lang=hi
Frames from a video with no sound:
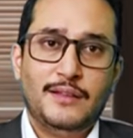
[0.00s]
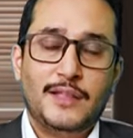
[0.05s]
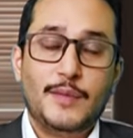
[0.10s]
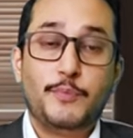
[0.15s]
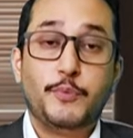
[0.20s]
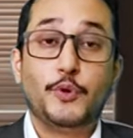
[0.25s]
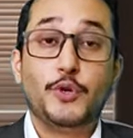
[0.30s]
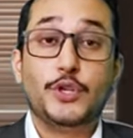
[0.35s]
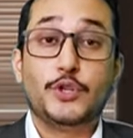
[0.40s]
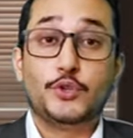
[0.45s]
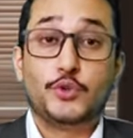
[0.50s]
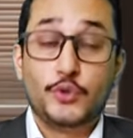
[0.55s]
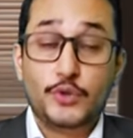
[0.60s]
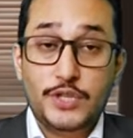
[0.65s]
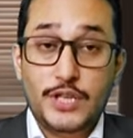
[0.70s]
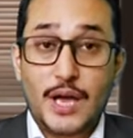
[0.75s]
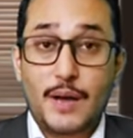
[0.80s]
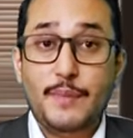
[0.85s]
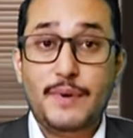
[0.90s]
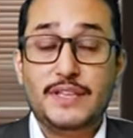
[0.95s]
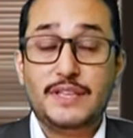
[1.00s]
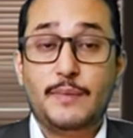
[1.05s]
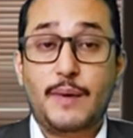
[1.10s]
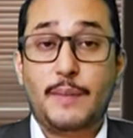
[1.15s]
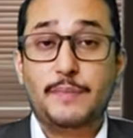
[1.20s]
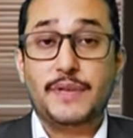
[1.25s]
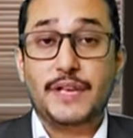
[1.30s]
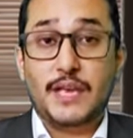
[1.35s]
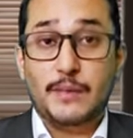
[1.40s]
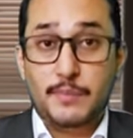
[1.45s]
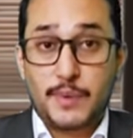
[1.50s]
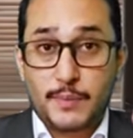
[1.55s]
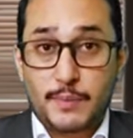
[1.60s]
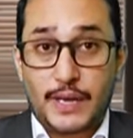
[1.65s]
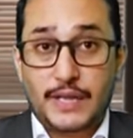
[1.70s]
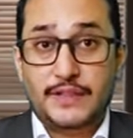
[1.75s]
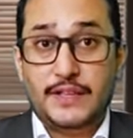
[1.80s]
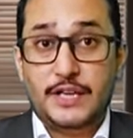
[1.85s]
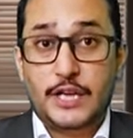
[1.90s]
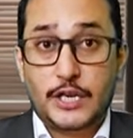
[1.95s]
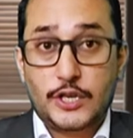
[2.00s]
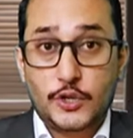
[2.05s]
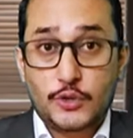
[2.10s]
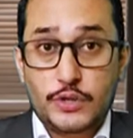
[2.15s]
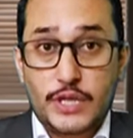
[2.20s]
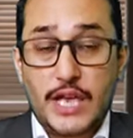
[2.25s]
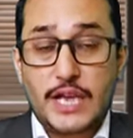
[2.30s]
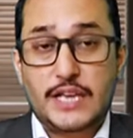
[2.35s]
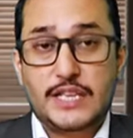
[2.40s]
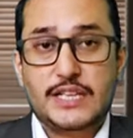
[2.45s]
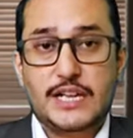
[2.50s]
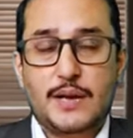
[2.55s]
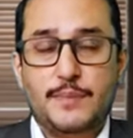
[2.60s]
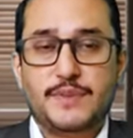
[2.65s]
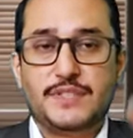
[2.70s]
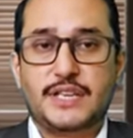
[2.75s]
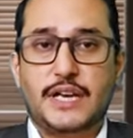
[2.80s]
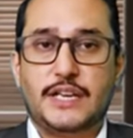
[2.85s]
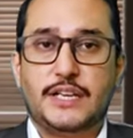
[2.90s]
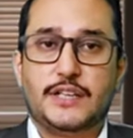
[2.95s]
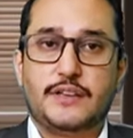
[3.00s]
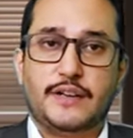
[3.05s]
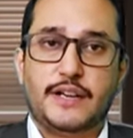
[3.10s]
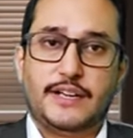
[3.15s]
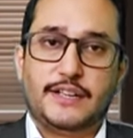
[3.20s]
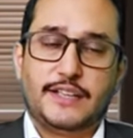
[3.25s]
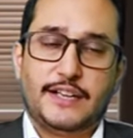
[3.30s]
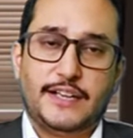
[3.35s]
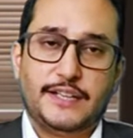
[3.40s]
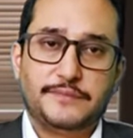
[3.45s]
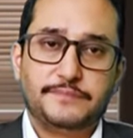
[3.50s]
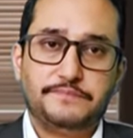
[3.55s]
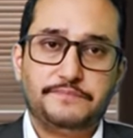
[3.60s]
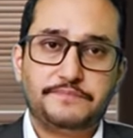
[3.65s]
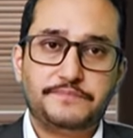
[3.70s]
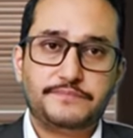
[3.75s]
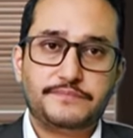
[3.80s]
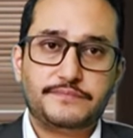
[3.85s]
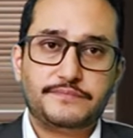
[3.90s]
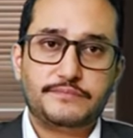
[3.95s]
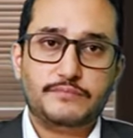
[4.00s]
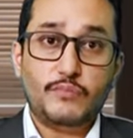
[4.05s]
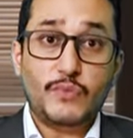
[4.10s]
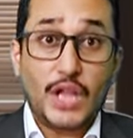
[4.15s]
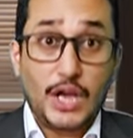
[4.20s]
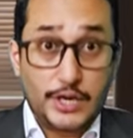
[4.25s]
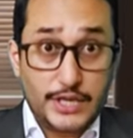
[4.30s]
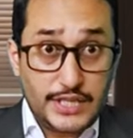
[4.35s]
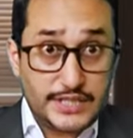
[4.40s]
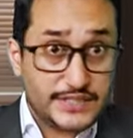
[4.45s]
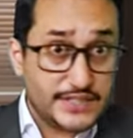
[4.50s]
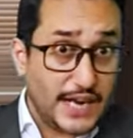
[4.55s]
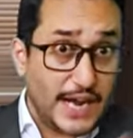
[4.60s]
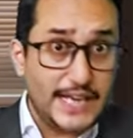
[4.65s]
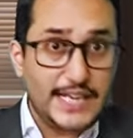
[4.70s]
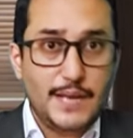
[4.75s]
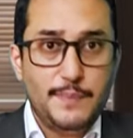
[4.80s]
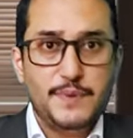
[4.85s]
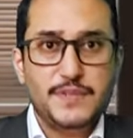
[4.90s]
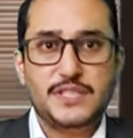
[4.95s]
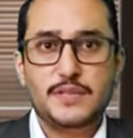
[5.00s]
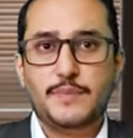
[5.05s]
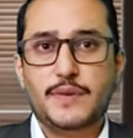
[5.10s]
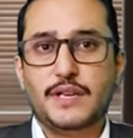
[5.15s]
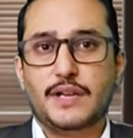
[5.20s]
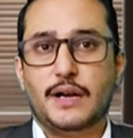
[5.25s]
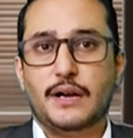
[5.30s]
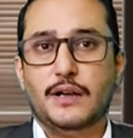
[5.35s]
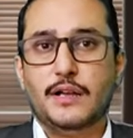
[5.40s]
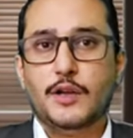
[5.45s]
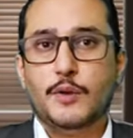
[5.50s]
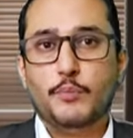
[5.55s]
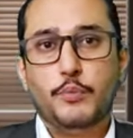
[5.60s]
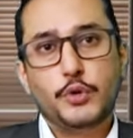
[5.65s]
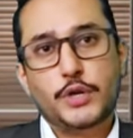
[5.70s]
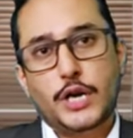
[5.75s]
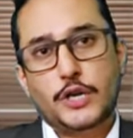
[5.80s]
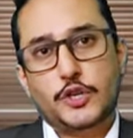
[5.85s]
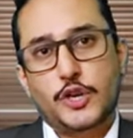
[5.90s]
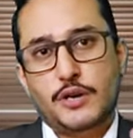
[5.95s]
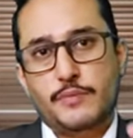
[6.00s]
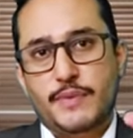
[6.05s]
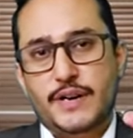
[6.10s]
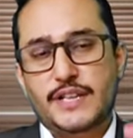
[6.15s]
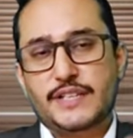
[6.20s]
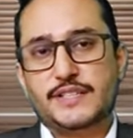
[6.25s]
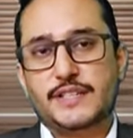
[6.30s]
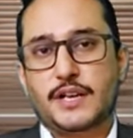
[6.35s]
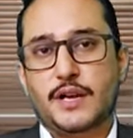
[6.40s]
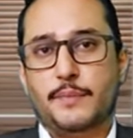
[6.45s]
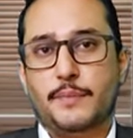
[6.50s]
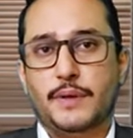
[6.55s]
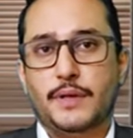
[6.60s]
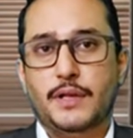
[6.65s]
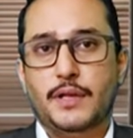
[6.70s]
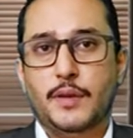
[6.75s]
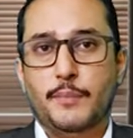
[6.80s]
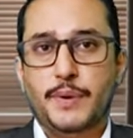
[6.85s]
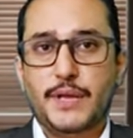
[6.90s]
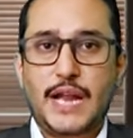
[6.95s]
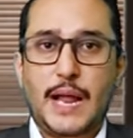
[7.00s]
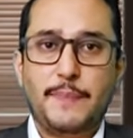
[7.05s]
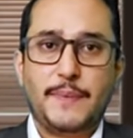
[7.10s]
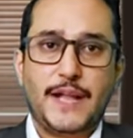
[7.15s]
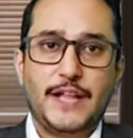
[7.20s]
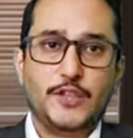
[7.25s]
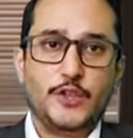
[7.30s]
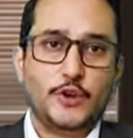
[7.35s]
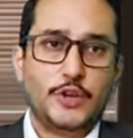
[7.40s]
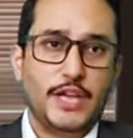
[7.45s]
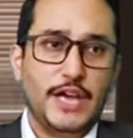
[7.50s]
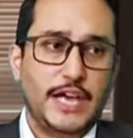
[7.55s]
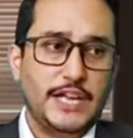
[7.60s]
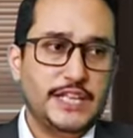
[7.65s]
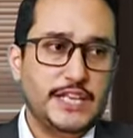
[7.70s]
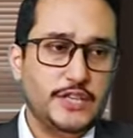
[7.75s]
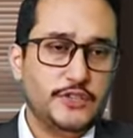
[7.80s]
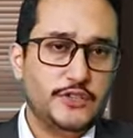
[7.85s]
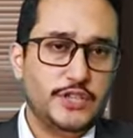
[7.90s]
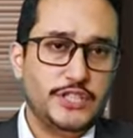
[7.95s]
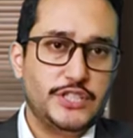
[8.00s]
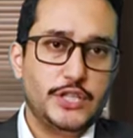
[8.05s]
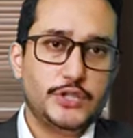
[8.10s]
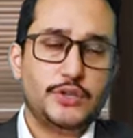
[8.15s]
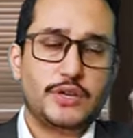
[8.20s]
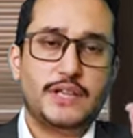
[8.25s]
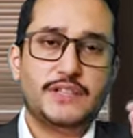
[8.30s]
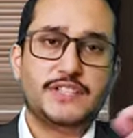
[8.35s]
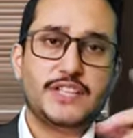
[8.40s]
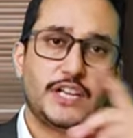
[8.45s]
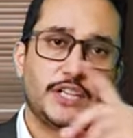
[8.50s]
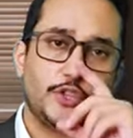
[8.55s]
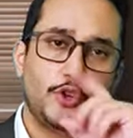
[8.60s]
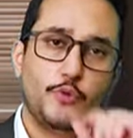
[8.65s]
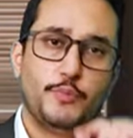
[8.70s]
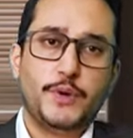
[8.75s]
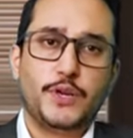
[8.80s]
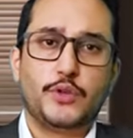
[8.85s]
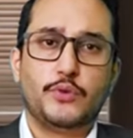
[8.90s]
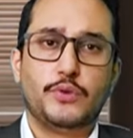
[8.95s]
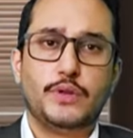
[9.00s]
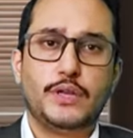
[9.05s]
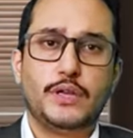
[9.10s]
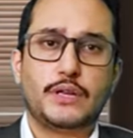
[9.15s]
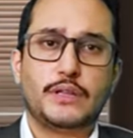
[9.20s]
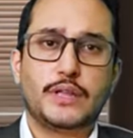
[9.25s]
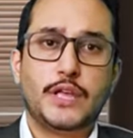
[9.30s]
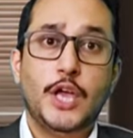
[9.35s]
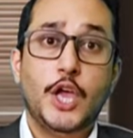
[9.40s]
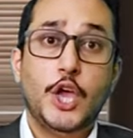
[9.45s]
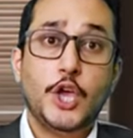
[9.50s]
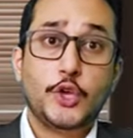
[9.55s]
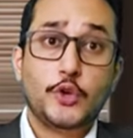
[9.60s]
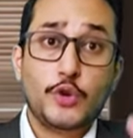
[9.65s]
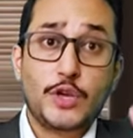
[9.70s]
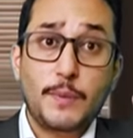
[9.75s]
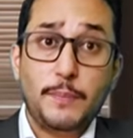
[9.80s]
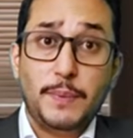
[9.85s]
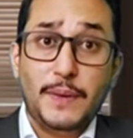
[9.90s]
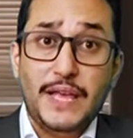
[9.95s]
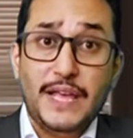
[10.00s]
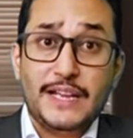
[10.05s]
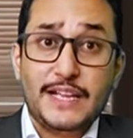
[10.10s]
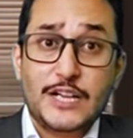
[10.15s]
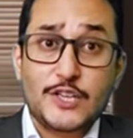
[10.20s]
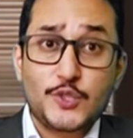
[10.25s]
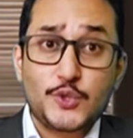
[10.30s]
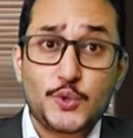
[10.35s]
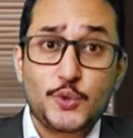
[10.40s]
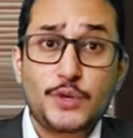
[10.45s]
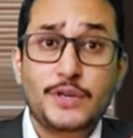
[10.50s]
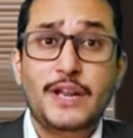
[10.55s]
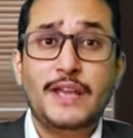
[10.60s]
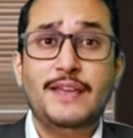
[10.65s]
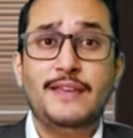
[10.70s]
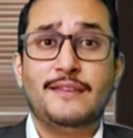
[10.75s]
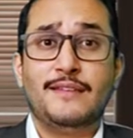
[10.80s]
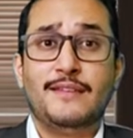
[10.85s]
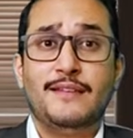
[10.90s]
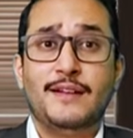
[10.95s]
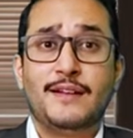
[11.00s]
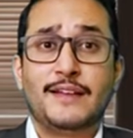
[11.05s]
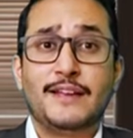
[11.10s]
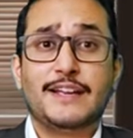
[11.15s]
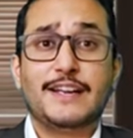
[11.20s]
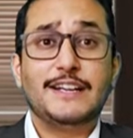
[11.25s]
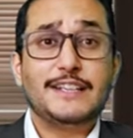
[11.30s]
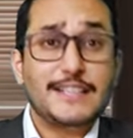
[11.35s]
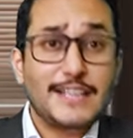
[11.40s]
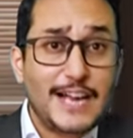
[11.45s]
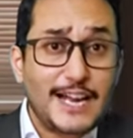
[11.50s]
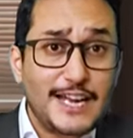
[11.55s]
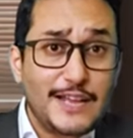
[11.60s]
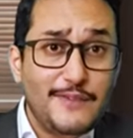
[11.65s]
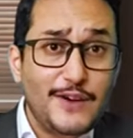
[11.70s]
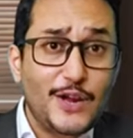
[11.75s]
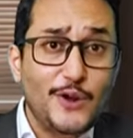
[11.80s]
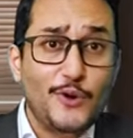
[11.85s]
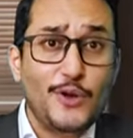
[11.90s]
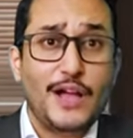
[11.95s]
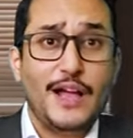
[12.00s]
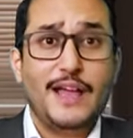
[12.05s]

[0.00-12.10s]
ये पूरी दुनिया में जब आपने कहीं बर्बादी करनी हो तो एक ही जगह पे सारे क्रिकेट कराए और ये स्टाइल है पीसीबी का पूरा टूर्नामेंट एक जगह पे फिर आप कहते हो कि यार ये नीचे तो रन करते ऊपर क्यों नहीं करते क्योंकि प्लेयर का कसूर नहीं क्रिकेट कराने वालों का